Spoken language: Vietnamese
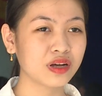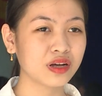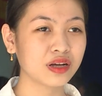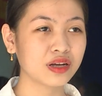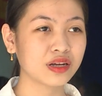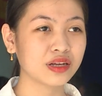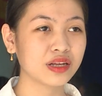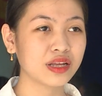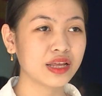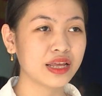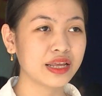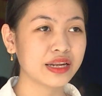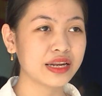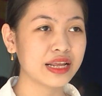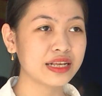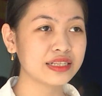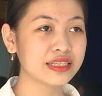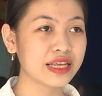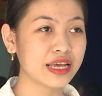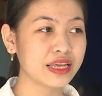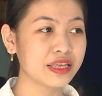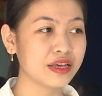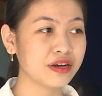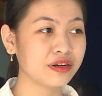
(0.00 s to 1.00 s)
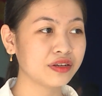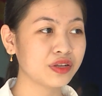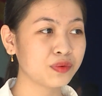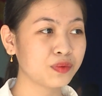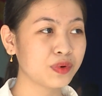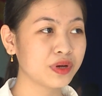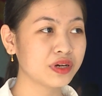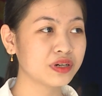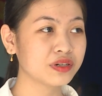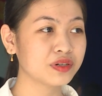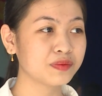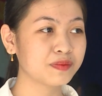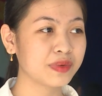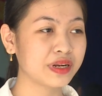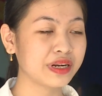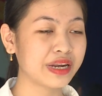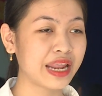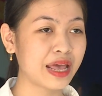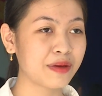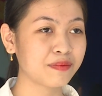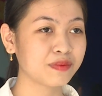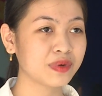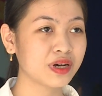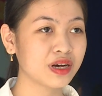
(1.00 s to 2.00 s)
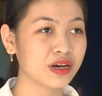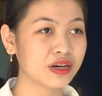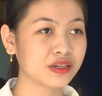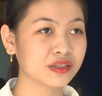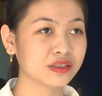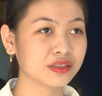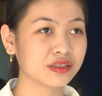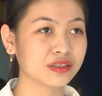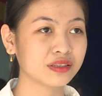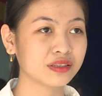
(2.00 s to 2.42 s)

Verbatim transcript: ờ, để xây dựng cho quê hương mình đẹp hơn